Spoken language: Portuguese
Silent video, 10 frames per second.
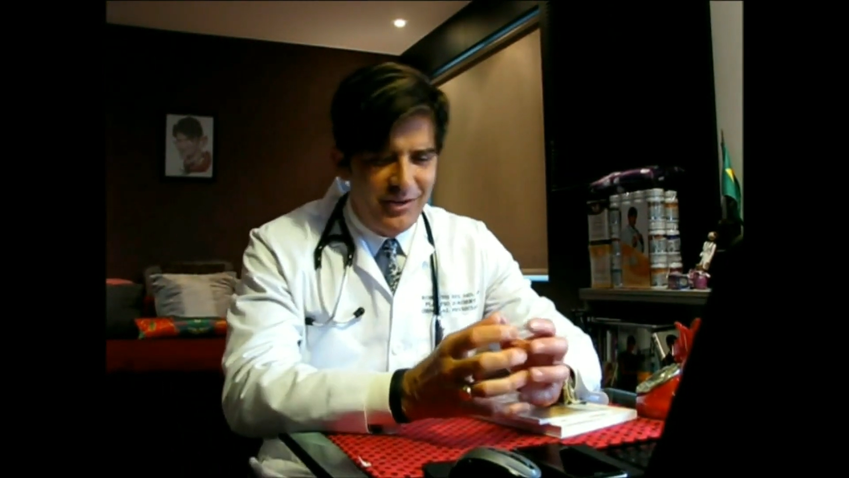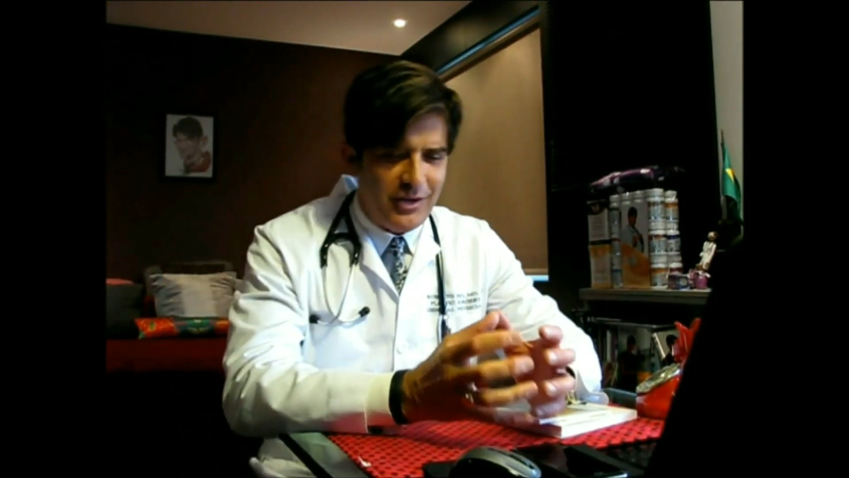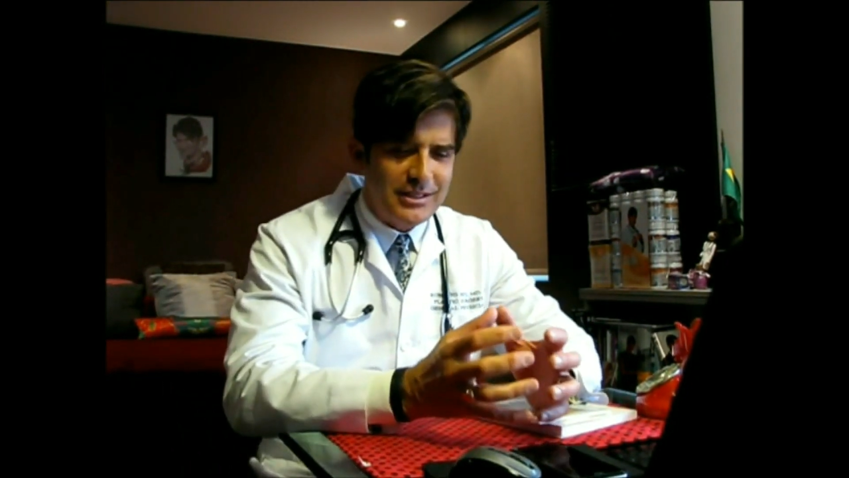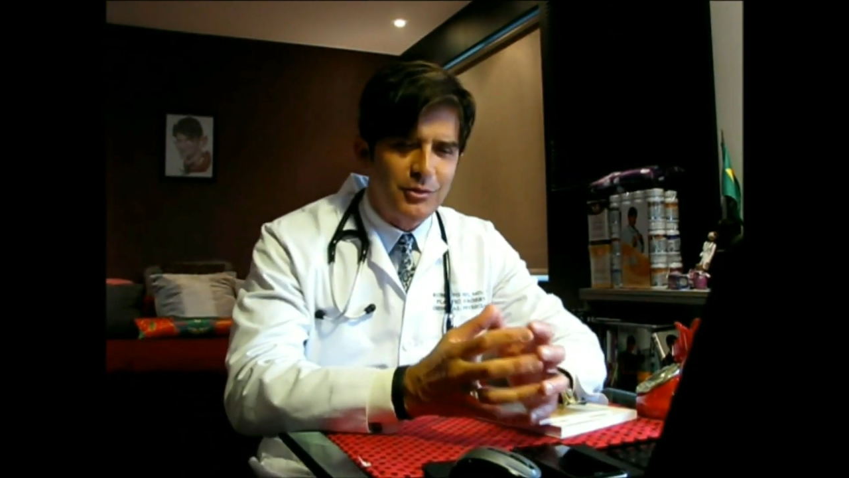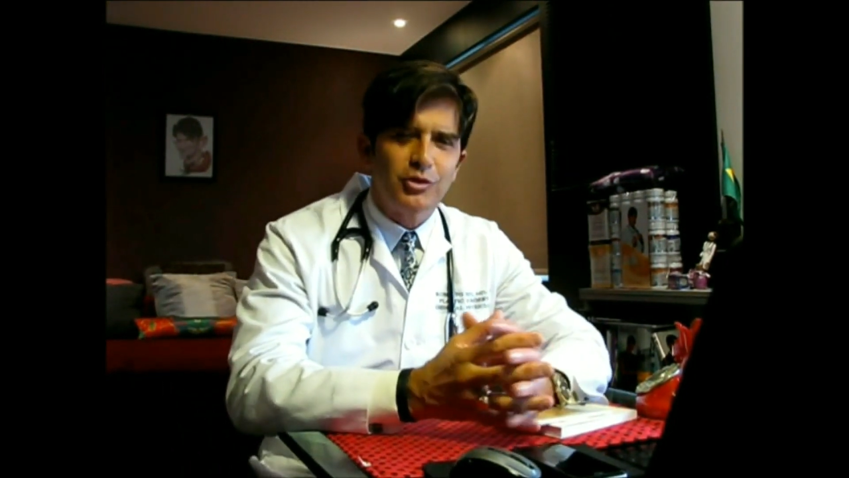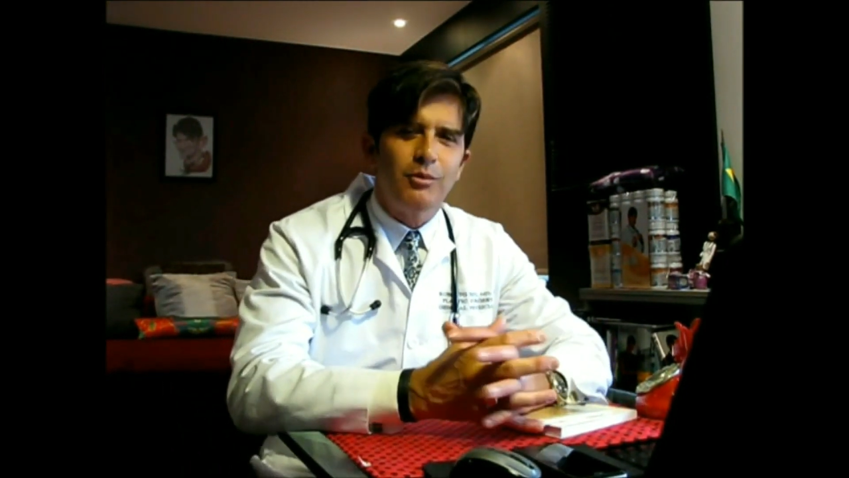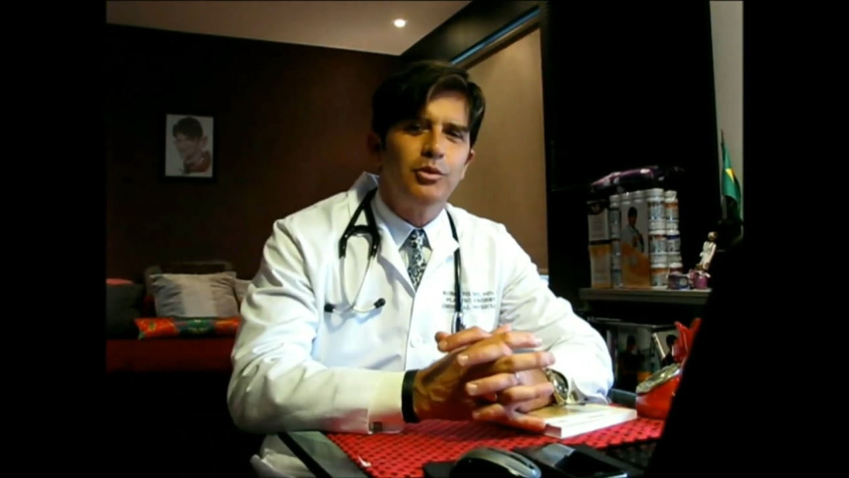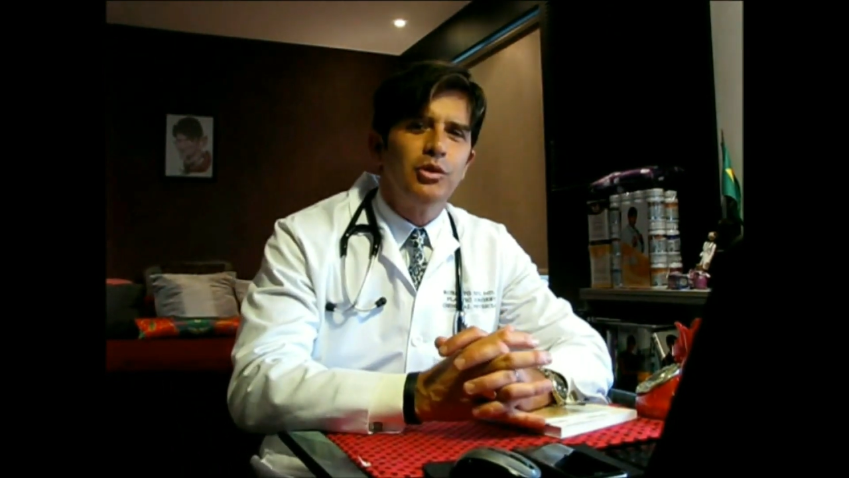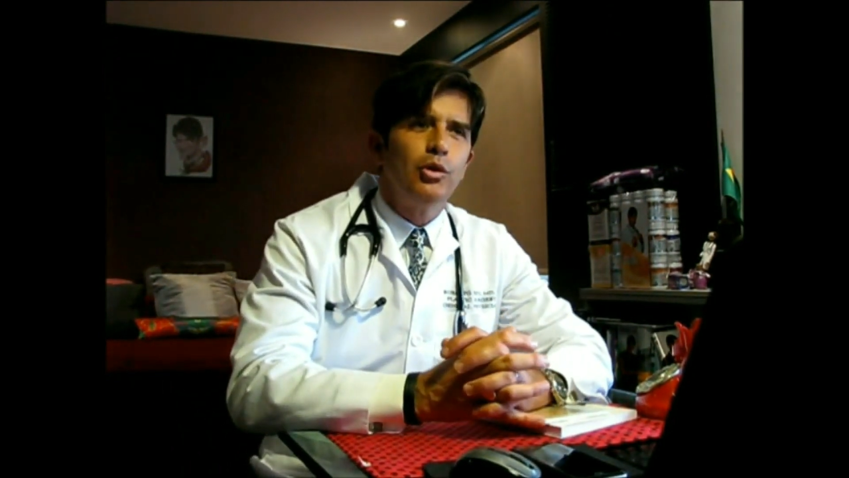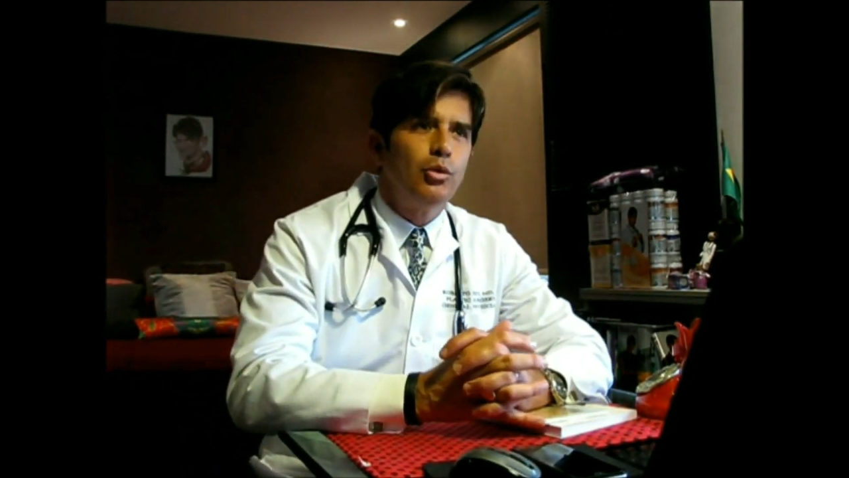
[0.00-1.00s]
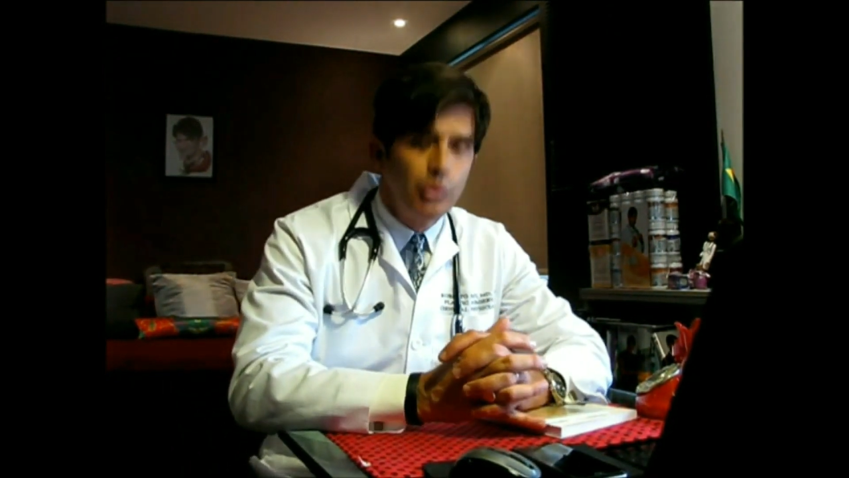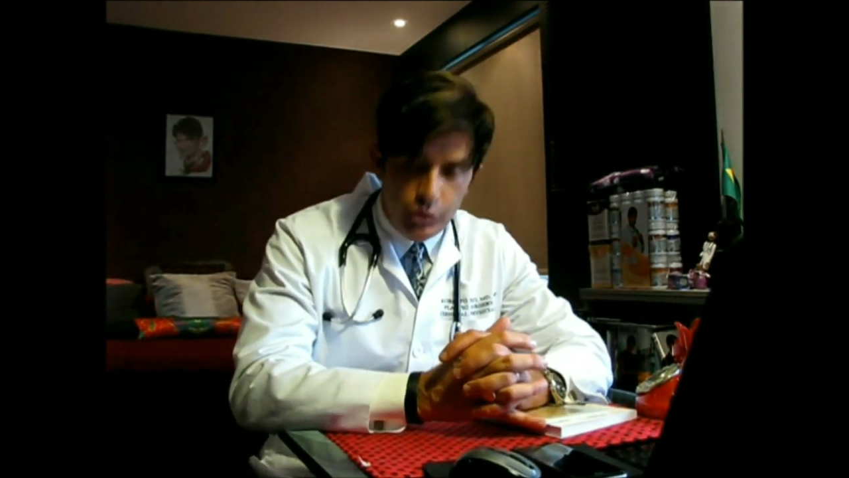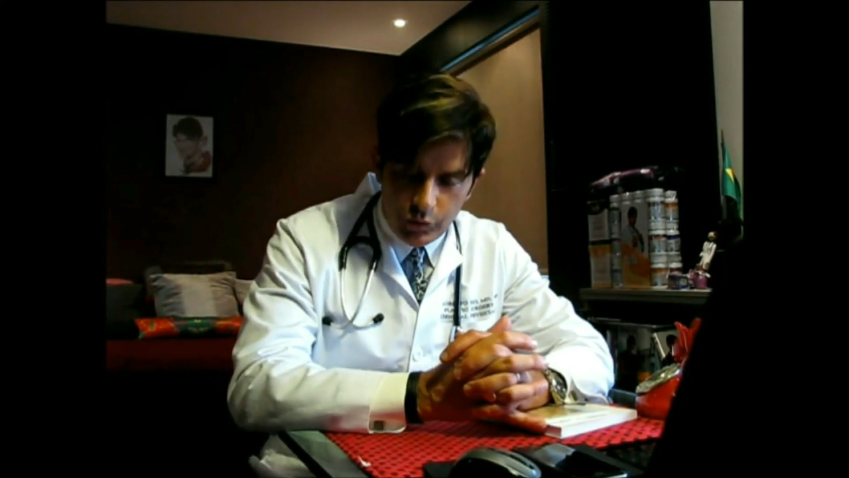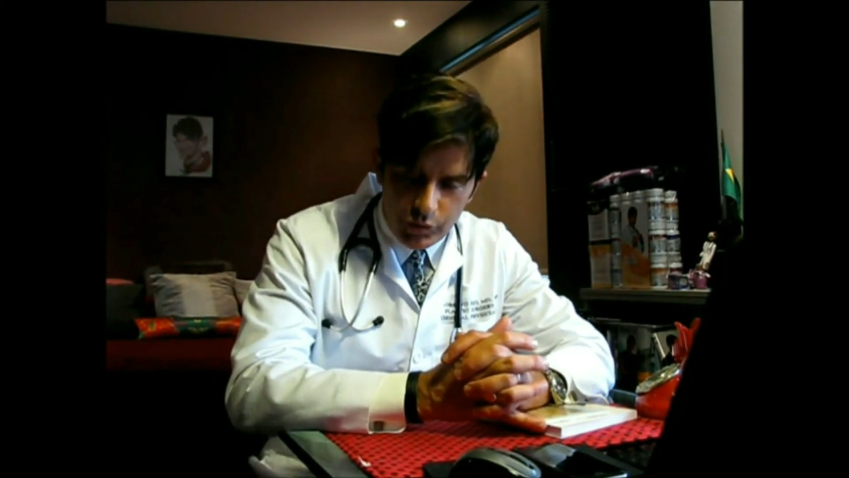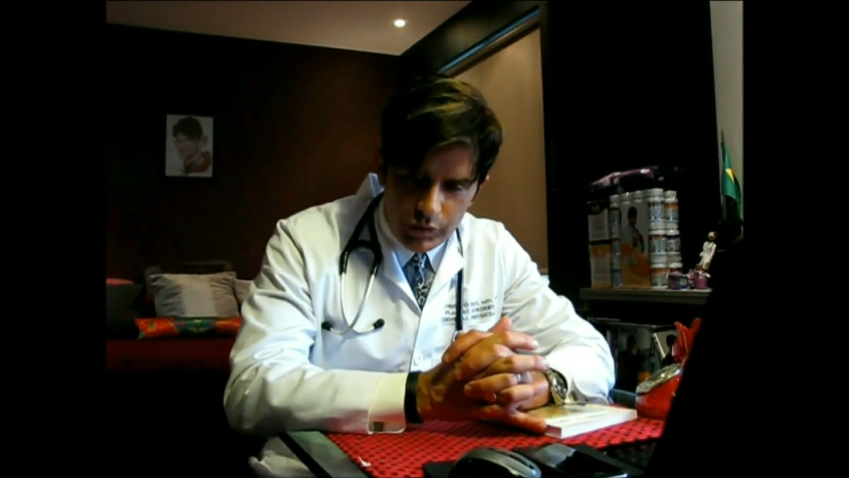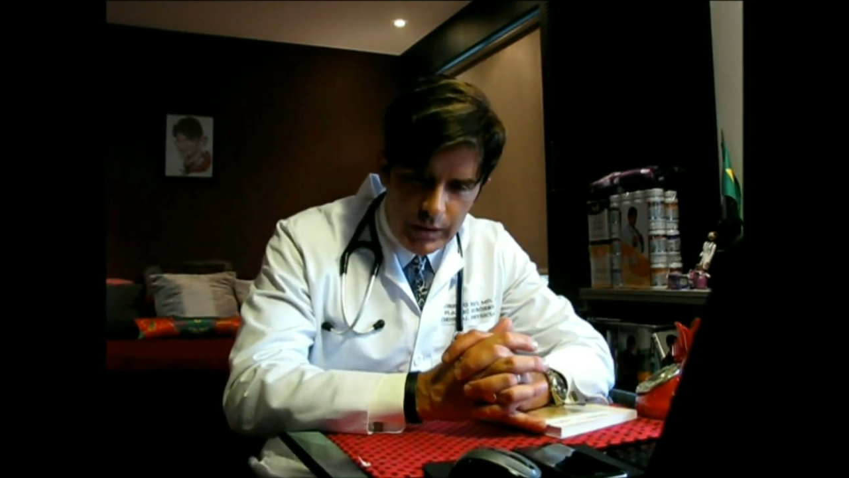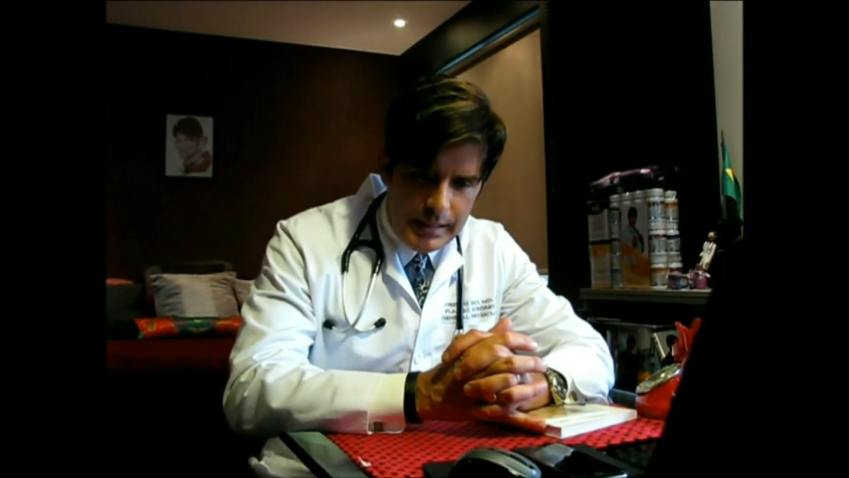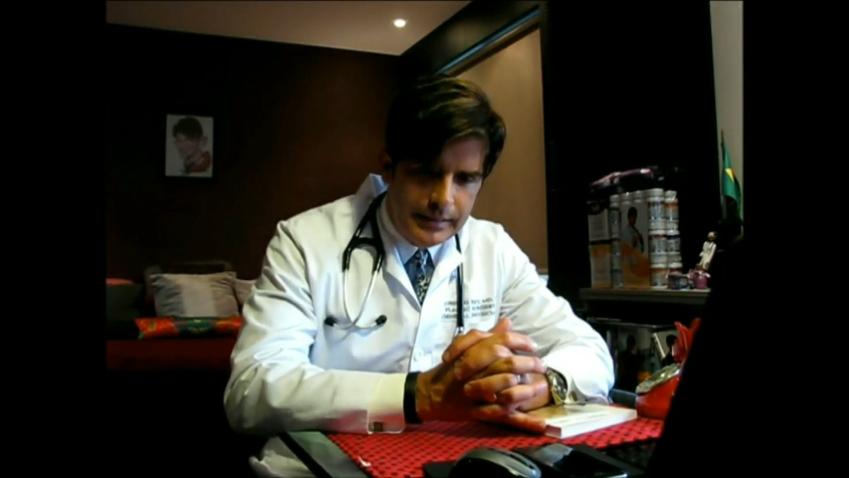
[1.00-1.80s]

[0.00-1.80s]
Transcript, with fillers: Nós somos como ursos,